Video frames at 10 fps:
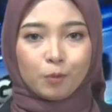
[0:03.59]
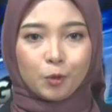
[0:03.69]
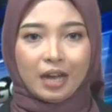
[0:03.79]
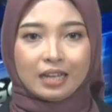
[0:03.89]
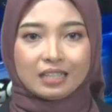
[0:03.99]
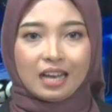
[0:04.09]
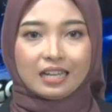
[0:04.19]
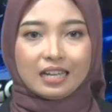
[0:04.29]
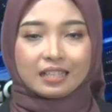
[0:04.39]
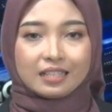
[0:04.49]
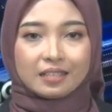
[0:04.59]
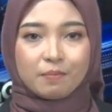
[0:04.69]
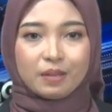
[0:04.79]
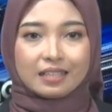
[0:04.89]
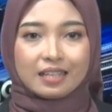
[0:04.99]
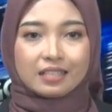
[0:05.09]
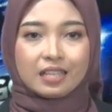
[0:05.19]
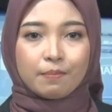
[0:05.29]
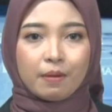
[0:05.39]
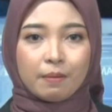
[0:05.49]
puluhan anak disabilitas
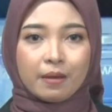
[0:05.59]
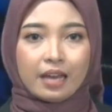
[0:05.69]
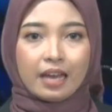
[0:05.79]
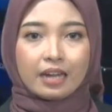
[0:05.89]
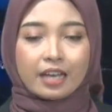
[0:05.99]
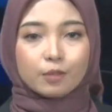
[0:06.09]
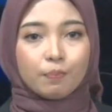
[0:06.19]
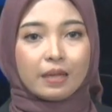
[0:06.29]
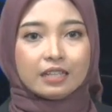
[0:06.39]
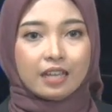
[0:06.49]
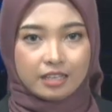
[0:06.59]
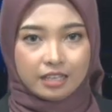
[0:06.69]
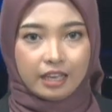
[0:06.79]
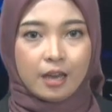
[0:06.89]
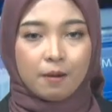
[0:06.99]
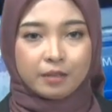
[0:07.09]
di PDI